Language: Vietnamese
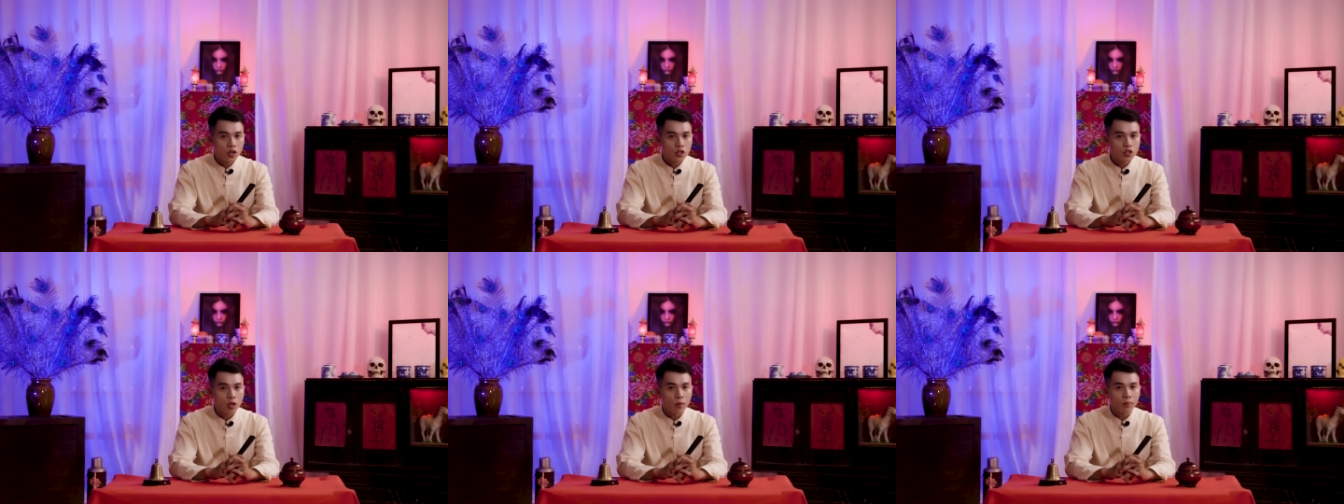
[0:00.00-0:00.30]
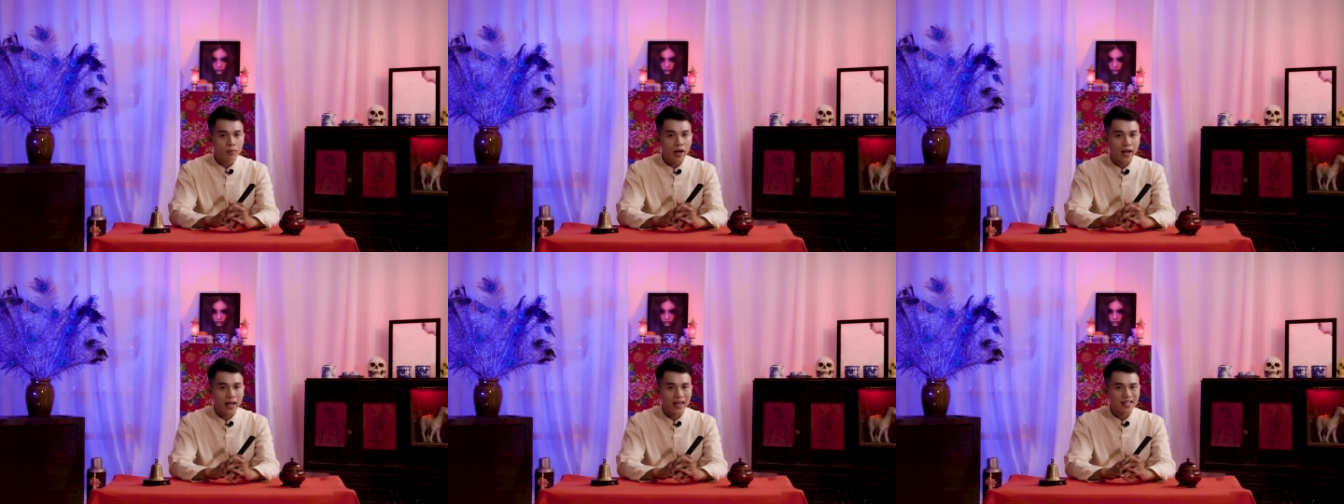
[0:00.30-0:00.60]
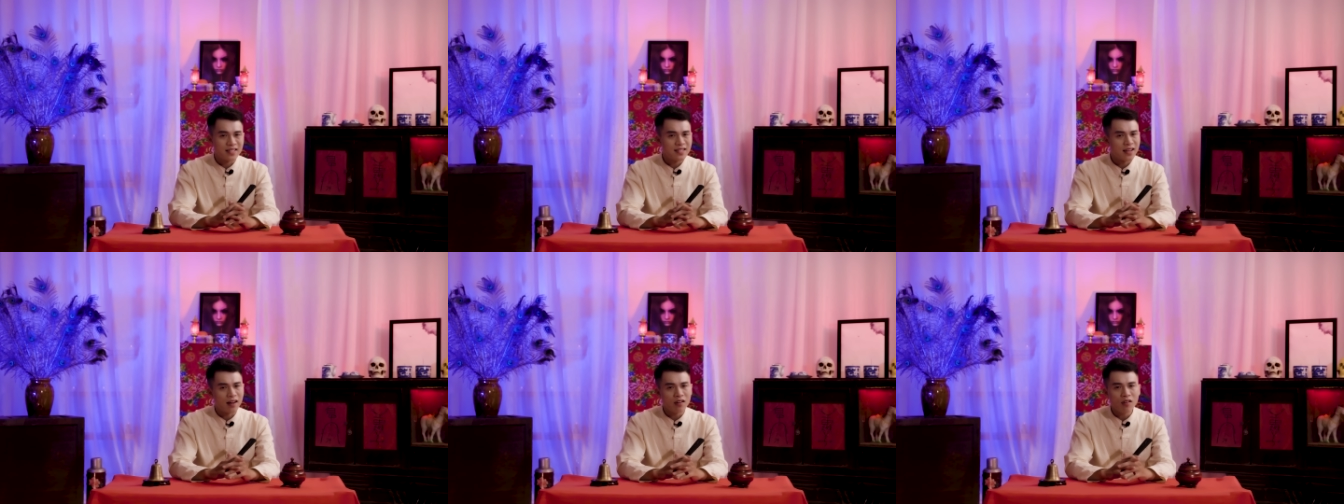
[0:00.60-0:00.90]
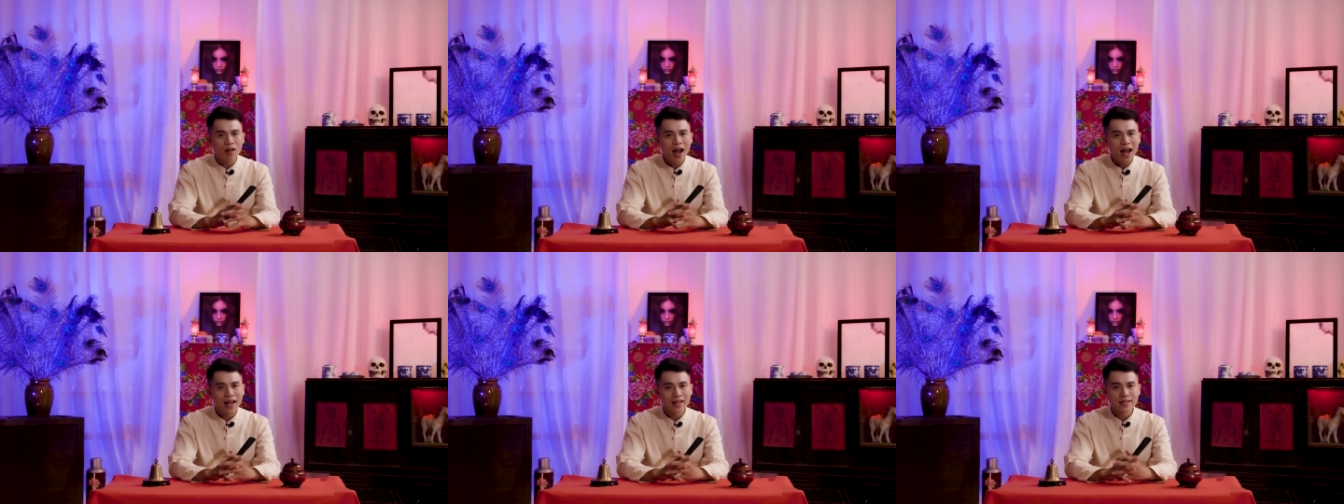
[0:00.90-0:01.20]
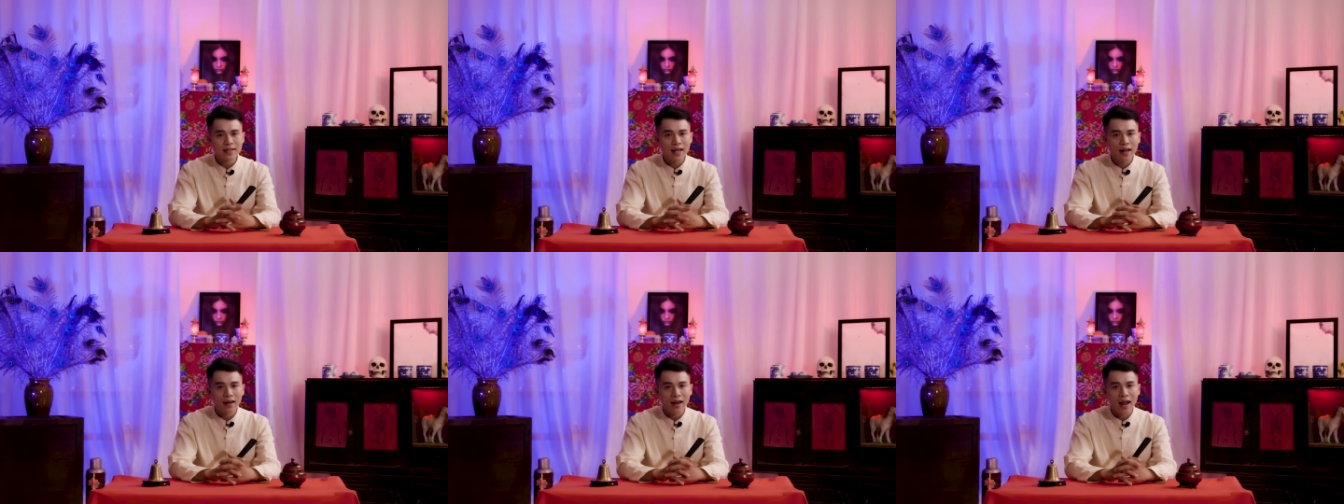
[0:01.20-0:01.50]
Xóm này chẳng có ai
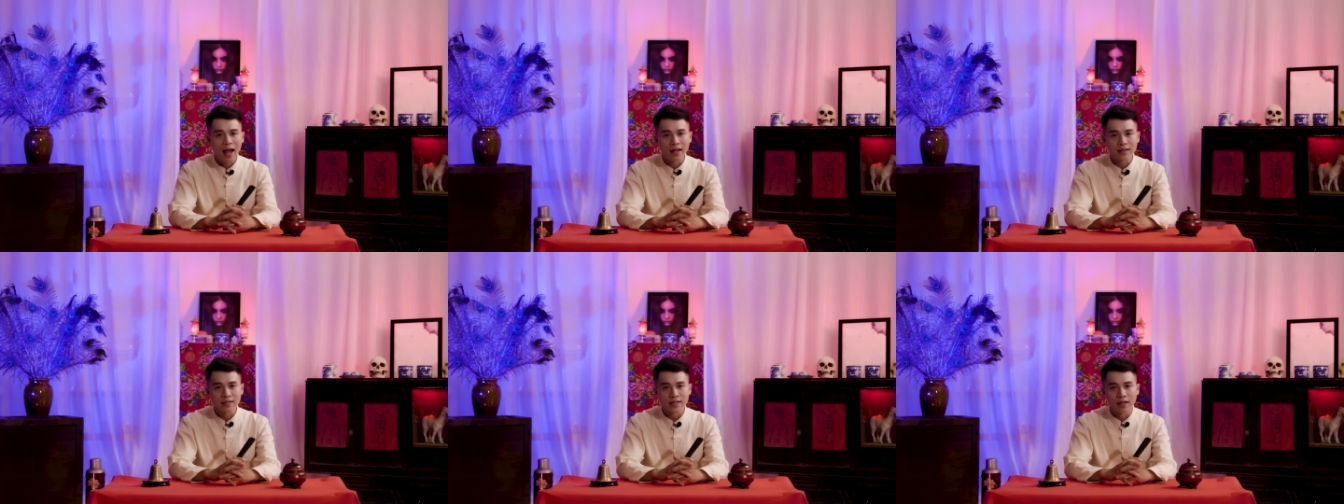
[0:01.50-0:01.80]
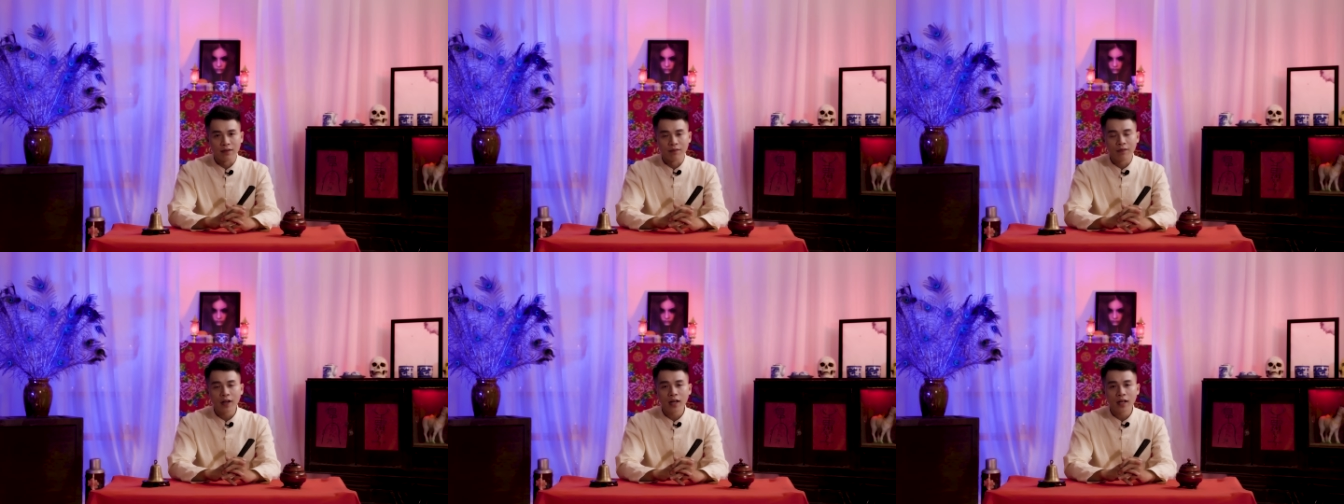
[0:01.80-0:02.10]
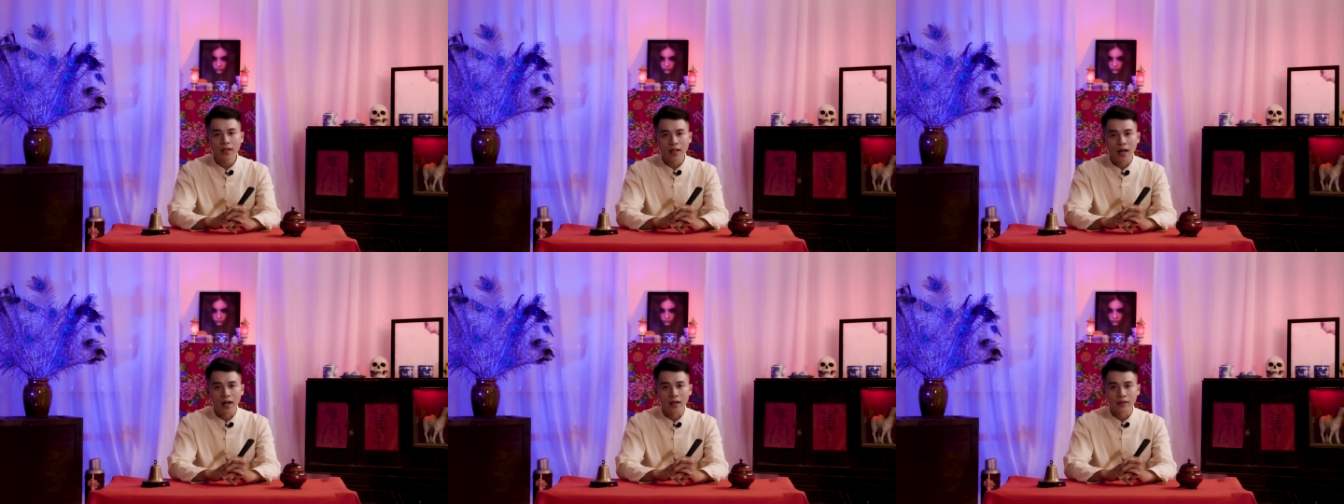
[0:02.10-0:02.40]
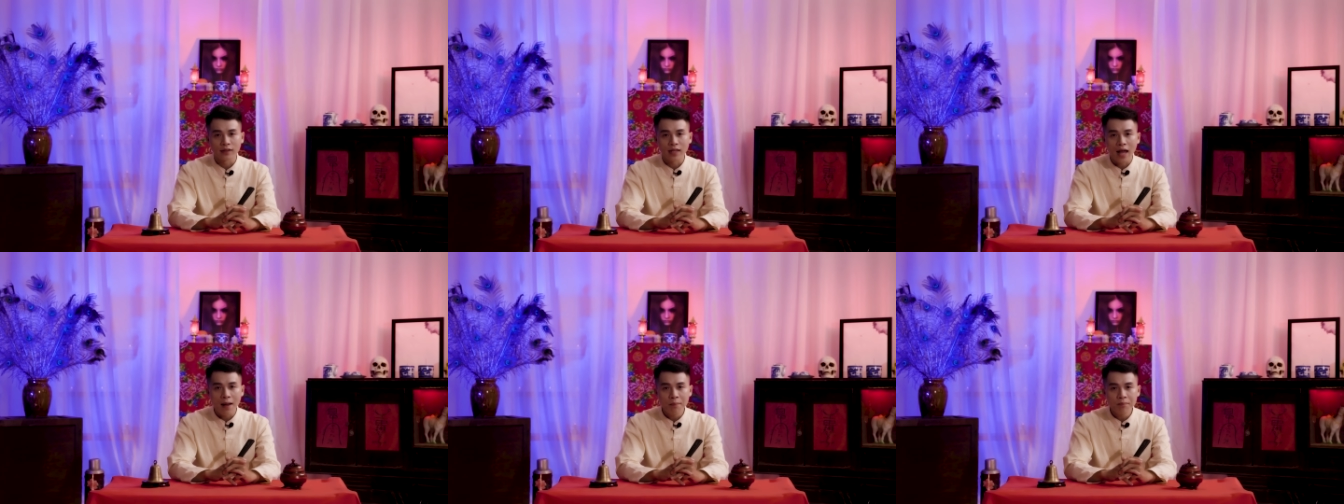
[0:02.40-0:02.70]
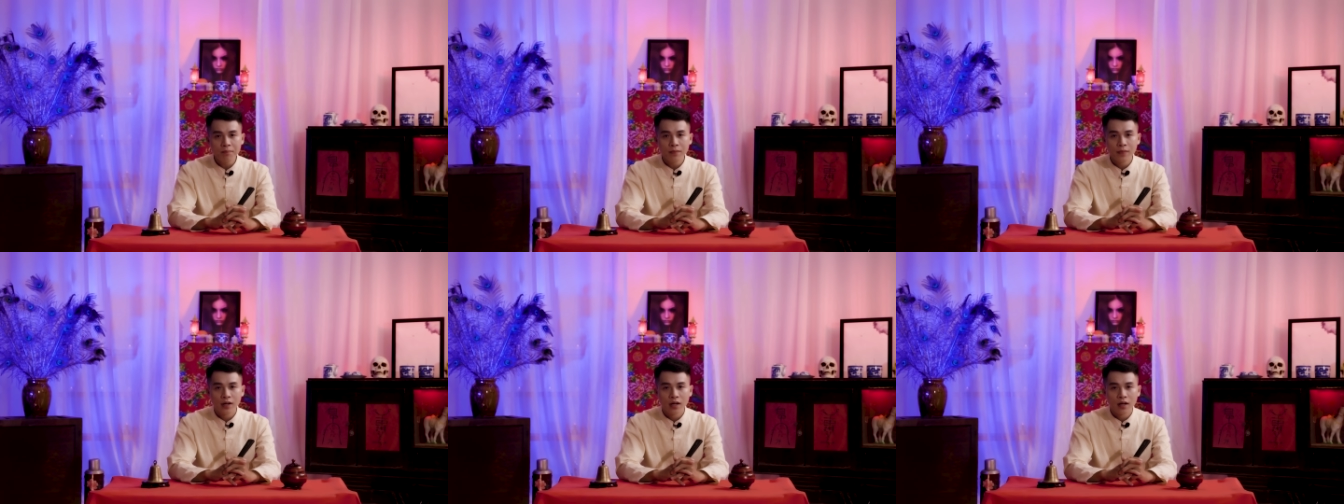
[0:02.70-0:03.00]
xa lạ gì với cái thằng
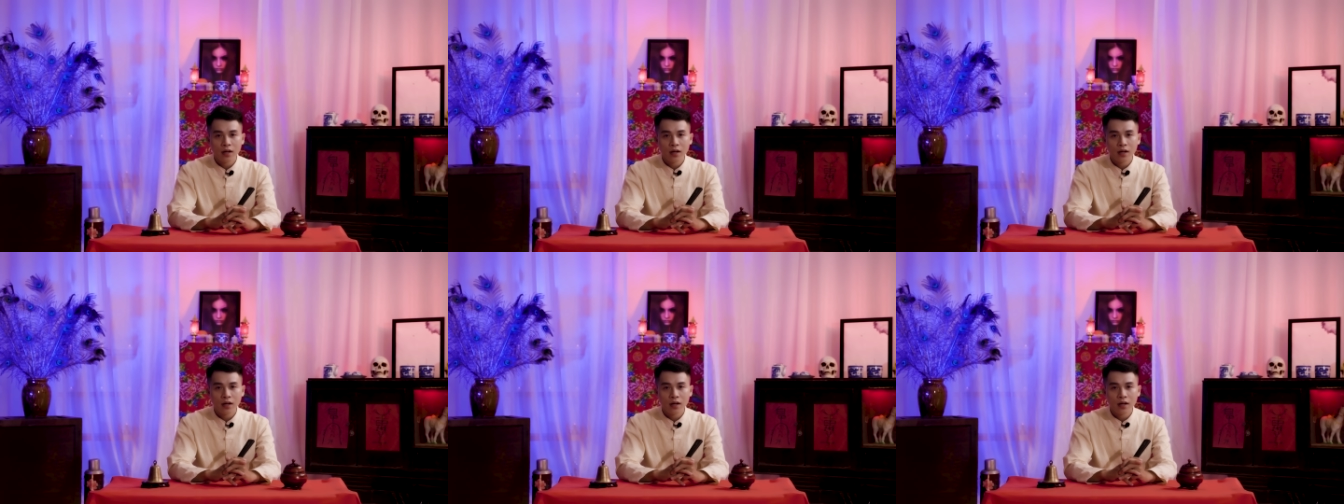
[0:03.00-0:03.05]
Tám,